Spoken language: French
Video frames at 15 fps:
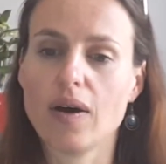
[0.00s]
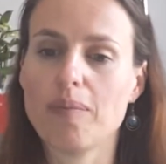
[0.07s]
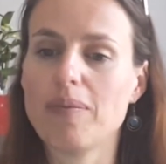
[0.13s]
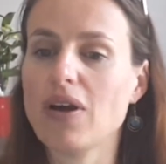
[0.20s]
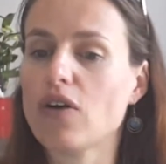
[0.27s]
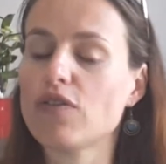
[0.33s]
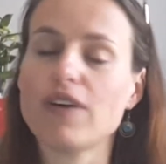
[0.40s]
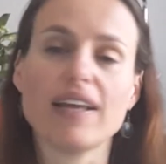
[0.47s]

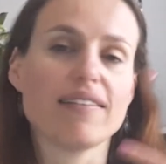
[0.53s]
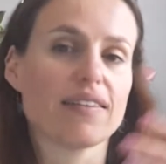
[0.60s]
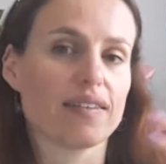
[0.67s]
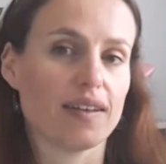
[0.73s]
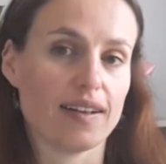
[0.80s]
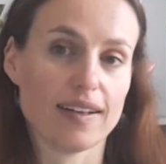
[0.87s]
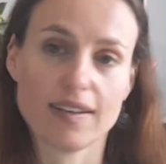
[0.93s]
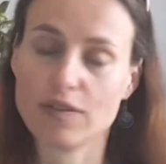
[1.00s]
mais en fait,
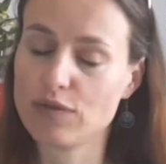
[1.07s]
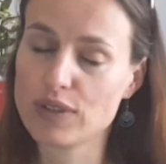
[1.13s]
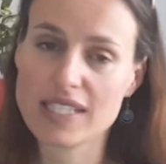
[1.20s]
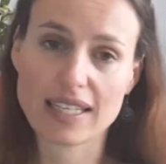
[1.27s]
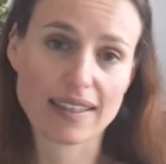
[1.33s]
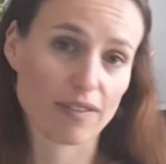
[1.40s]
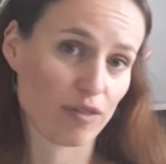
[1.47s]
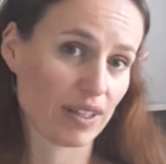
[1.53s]
vous
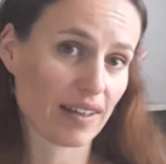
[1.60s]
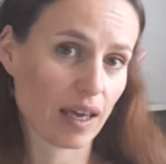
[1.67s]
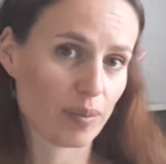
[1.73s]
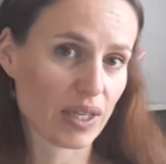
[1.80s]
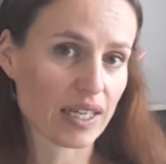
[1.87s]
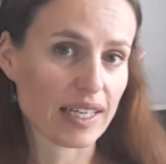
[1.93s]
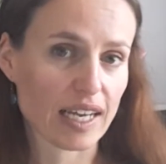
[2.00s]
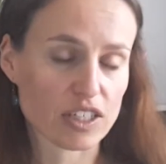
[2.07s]
savez très
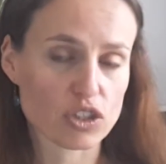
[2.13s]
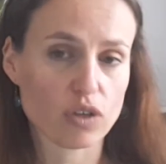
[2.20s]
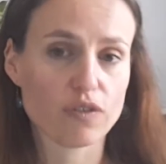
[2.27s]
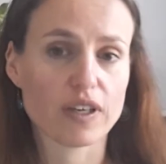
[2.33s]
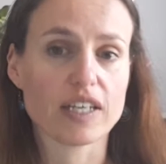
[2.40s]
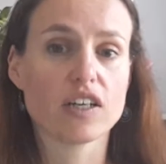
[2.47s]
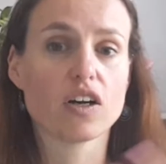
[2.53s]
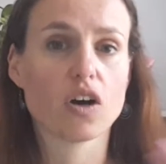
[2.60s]
bien que l'argent
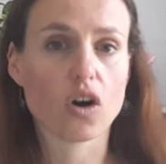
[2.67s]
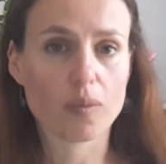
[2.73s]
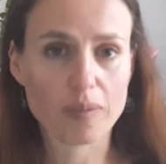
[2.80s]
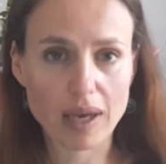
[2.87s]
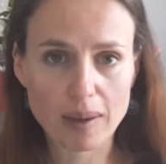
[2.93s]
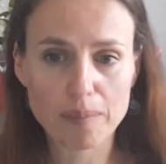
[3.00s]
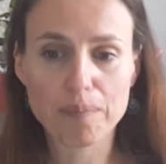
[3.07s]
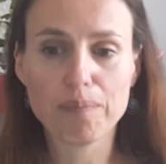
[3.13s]
fait quand
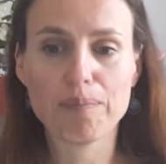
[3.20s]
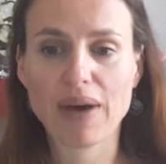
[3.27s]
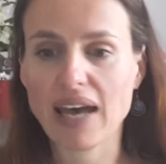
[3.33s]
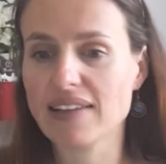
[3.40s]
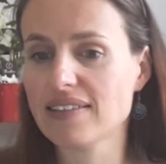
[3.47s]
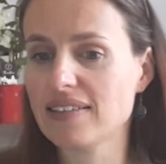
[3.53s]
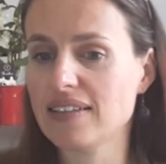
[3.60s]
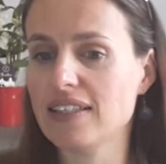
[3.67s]
même
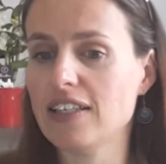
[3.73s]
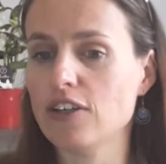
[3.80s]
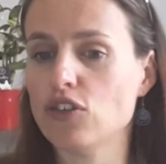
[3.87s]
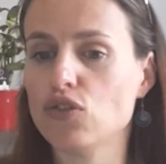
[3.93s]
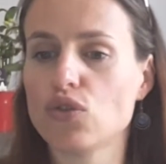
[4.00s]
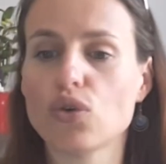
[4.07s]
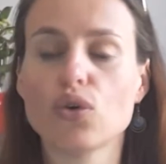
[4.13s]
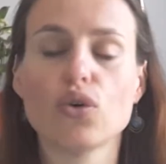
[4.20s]
partie
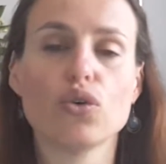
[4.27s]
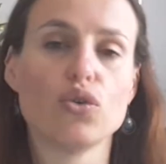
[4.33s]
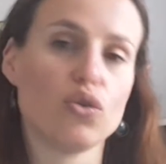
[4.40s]
de